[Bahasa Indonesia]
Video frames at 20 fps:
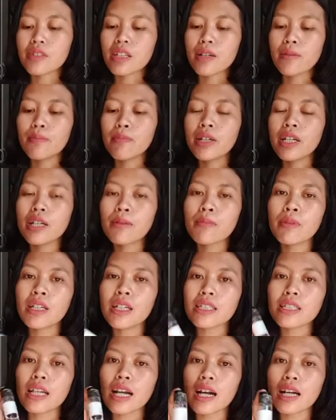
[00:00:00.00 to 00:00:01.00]

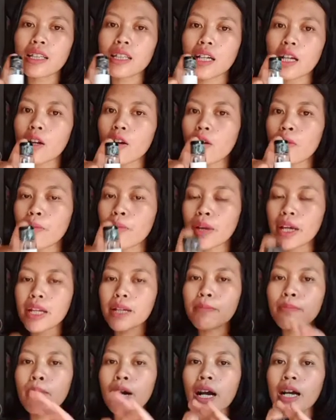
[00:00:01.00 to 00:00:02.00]
benar-benar sangat
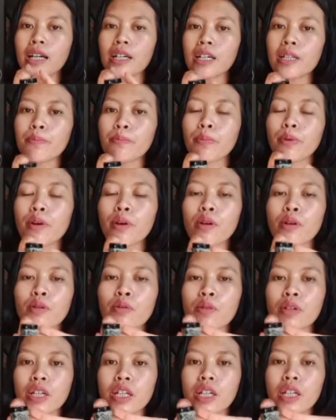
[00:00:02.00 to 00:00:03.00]
rekomen banget
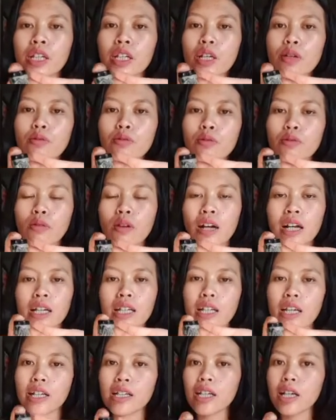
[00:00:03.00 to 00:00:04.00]
produk ini untuk
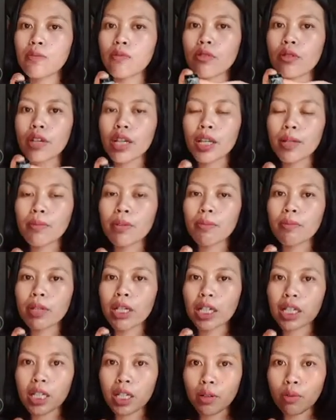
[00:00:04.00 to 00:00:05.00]
kalian yang mungkin
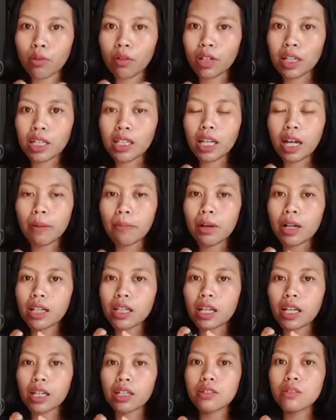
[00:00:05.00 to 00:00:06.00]
memiliki kulit yang
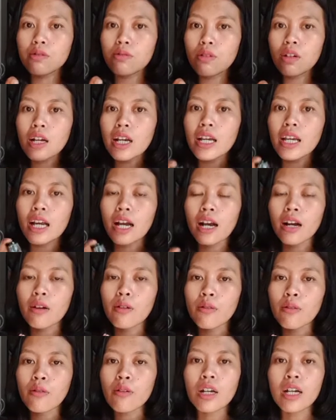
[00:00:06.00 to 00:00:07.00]
bertekstur kayak
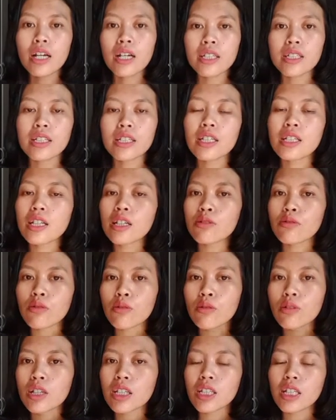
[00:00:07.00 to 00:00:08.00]
aku jadi
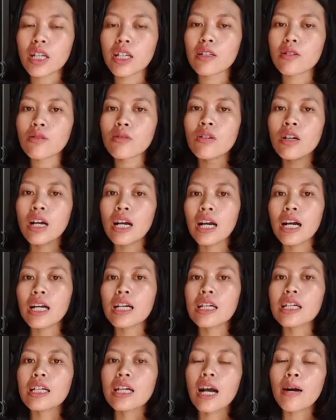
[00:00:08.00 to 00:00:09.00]
tekstur kulitnya itu
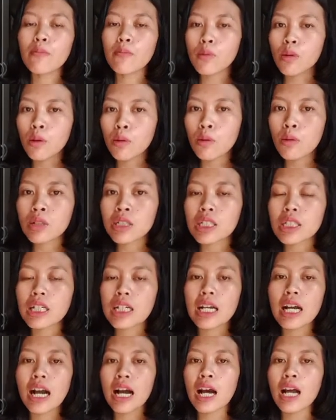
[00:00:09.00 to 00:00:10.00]
nggak mulus
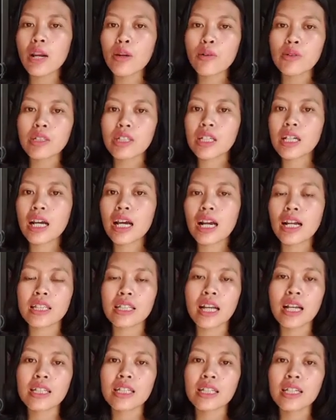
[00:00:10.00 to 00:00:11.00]
nggak halus nggak
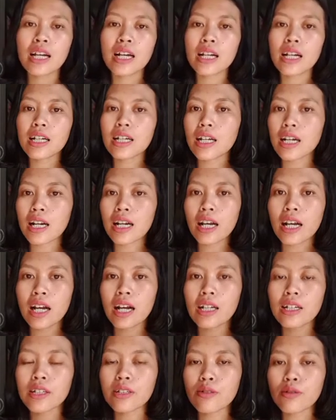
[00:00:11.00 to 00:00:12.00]
rata jadi agak
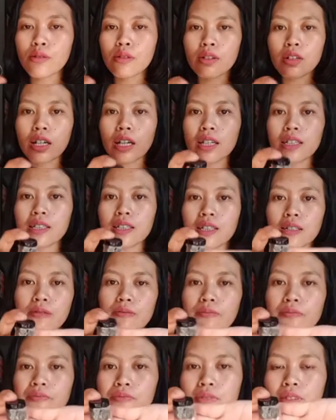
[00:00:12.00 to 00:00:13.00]
geradakan gitu loh guys
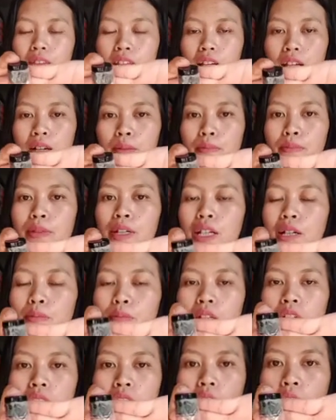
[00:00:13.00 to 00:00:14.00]

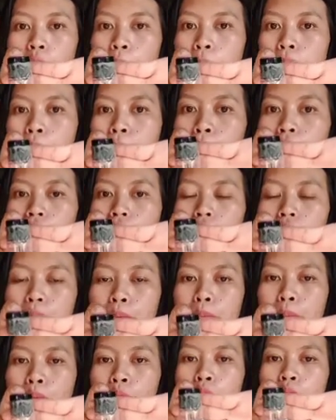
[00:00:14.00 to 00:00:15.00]
benar-benar rekomen
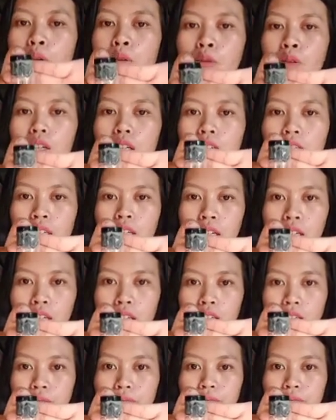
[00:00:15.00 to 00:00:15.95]
banget produk ini